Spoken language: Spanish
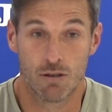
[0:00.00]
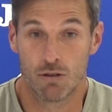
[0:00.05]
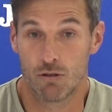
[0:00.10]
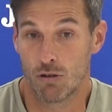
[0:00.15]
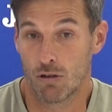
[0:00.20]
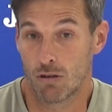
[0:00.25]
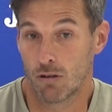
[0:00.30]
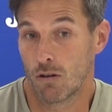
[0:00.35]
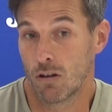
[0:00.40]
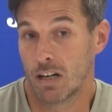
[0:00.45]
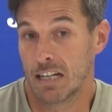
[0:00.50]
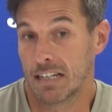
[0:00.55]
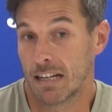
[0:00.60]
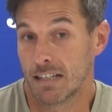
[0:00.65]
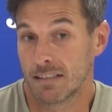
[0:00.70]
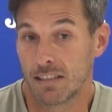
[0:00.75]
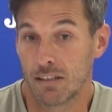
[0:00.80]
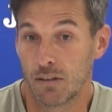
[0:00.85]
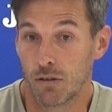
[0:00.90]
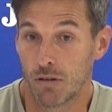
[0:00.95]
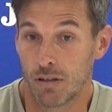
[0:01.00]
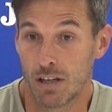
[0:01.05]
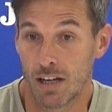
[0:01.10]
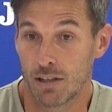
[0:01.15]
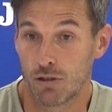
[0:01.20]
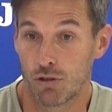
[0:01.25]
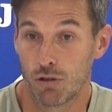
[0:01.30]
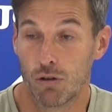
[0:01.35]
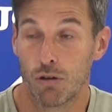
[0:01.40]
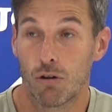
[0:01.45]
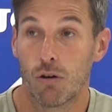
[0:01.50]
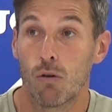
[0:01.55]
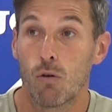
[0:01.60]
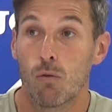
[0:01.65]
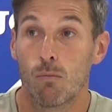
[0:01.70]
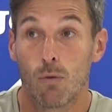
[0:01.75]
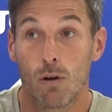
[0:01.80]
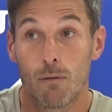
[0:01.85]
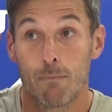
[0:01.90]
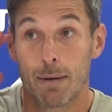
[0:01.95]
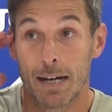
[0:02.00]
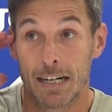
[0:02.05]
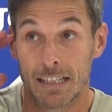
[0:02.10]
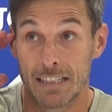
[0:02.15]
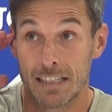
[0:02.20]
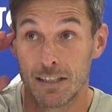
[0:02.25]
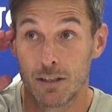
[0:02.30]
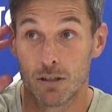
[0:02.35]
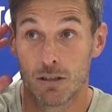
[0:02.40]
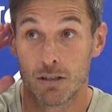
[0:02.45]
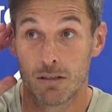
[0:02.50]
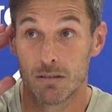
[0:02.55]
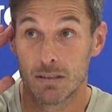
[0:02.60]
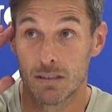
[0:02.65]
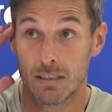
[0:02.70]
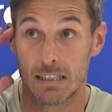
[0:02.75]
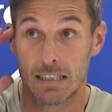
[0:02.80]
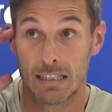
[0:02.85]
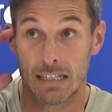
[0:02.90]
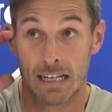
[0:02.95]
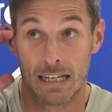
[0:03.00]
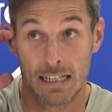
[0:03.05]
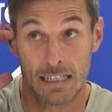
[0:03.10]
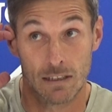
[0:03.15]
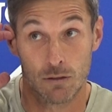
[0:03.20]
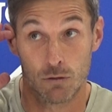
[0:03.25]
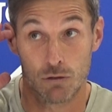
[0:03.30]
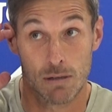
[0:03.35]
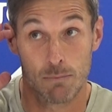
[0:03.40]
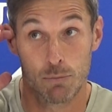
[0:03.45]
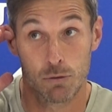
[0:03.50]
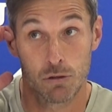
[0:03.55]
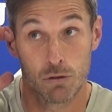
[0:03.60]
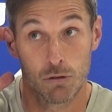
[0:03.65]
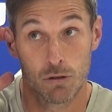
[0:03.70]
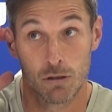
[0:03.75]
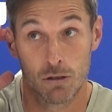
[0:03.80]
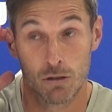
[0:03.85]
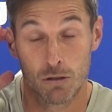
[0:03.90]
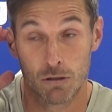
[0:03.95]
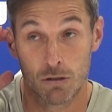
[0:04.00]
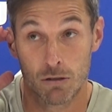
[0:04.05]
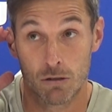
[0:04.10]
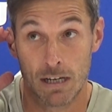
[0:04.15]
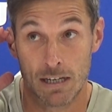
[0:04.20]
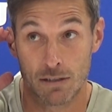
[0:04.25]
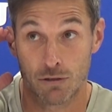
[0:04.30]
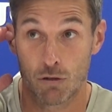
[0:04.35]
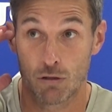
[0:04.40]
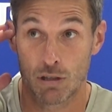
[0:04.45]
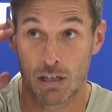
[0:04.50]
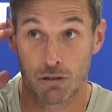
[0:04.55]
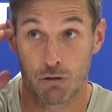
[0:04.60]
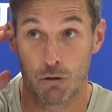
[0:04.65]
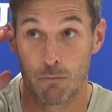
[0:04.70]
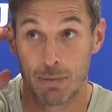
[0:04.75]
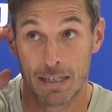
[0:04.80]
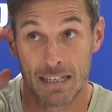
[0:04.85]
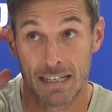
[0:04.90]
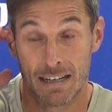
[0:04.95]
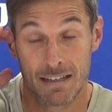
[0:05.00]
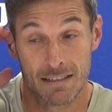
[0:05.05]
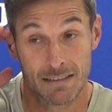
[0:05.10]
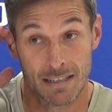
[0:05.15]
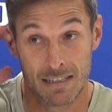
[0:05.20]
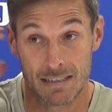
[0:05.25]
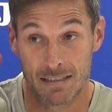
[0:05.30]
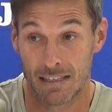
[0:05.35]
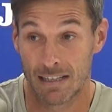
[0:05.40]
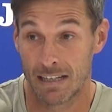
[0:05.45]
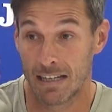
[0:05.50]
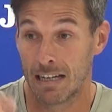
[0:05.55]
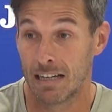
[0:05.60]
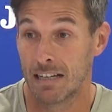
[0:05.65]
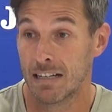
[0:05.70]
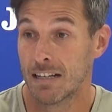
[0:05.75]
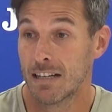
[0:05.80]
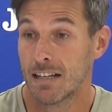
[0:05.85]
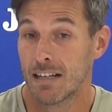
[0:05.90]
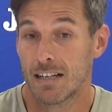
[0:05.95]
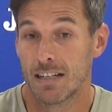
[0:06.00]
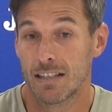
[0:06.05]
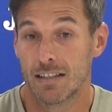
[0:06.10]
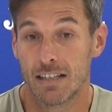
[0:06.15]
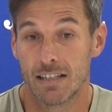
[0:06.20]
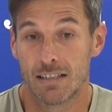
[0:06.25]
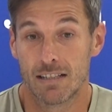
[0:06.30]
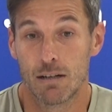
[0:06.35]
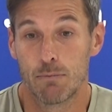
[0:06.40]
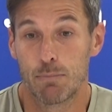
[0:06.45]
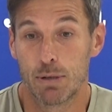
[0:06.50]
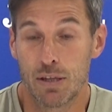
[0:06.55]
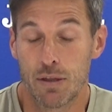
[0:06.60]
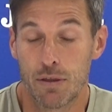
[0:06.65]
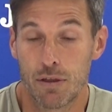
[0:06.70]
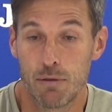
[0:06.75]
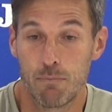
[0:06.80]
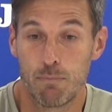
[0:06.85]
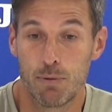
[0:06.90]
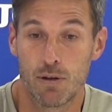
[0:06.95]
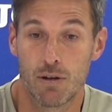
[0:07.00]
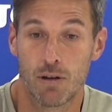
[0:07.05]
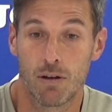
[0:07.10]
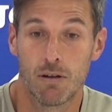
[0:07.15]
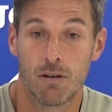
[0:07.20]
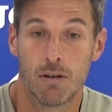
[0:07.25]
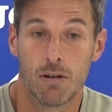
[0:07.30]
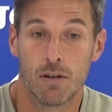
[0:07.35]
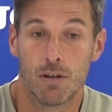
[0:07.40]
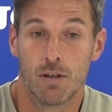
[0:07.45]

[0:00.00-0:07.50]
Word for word: Yo creo que el Nástico ya ha hecho un buen partido, en la que nos ha puesto las cosas complicadas desde, desde el principio,